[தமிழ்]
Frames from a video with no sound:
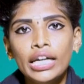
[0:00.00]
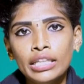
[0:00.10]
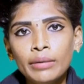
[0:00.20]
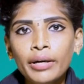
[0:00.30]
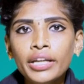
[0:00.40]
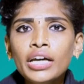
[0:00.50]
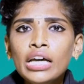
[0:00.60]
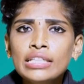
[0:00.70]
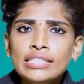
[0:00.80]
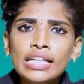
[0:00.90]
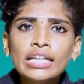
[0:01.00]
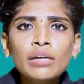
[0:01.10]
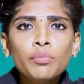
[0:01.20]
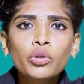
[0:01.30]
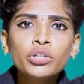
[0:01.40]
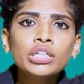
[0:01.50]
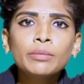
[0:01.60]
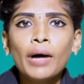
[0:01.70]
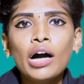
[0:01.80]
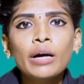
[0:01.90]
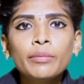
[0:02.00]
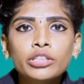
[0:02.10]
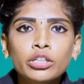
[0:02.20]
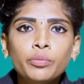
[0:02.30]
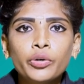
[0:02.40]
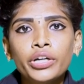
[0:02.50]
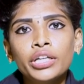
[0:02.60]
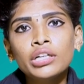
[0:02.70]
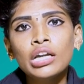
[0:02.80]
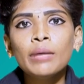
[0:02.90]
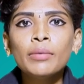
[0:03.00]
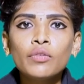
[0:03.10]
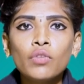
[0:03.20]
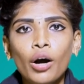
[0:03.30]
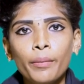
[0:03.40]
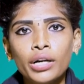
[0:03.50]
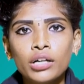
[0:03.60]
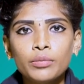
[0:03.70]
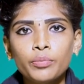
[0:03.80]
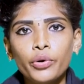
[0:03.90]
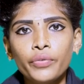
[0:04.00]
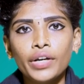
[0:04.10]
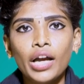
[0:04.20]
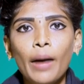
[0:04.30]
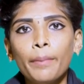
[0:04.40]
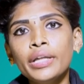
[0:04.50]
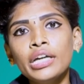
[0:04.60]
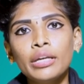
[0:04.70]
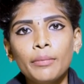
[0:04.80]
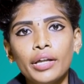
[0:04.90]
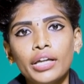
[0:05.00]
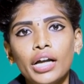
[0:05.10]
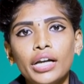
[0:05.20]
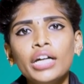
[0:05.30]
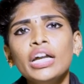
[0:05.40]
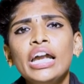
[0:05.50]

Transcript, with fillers: இந்த மாதிரி சிக்னல் போட்டு அதை பார்க்காம தானே போனேன் இதுக்கெல்லாம இவ்வளோ அபராதம் போடுவீங்க அப்படிங்கிற மாதிரியான